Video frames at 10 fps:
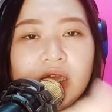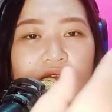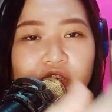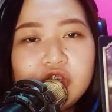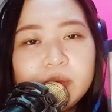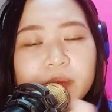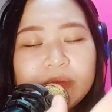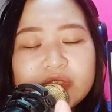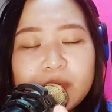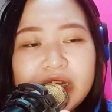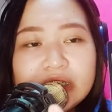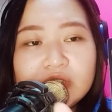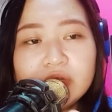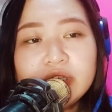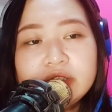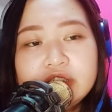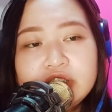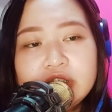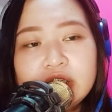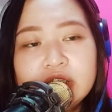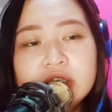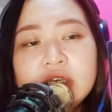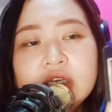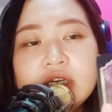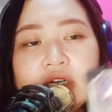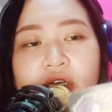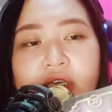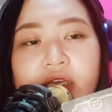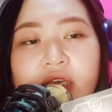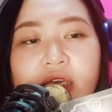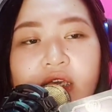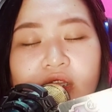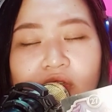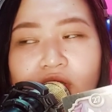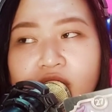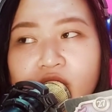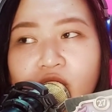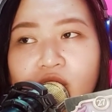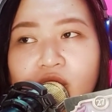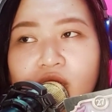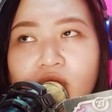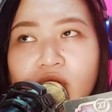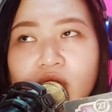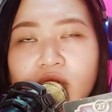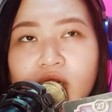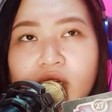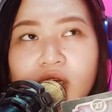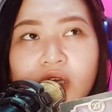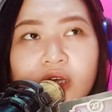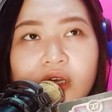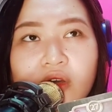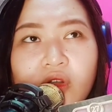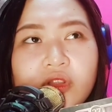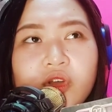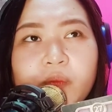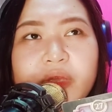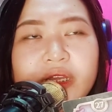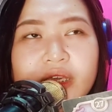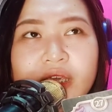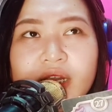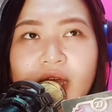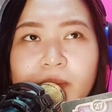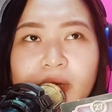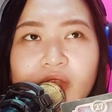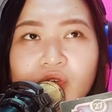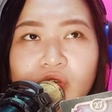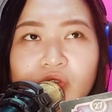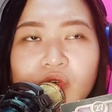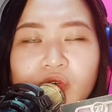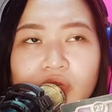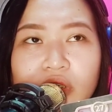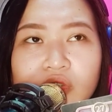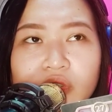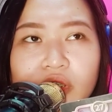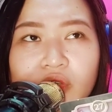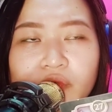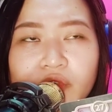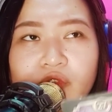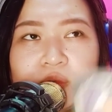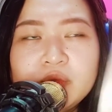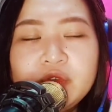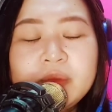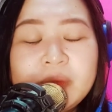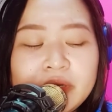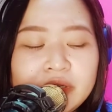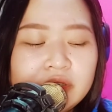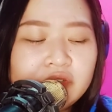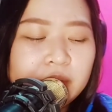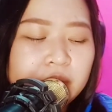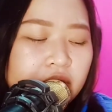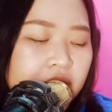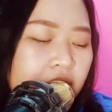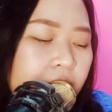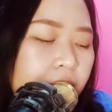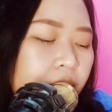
yun yung mas malakas yung energy niya eh. Okay? And also, uh, although pinaghirapan nyo itong connection na ito, for some of you may partnership talaga,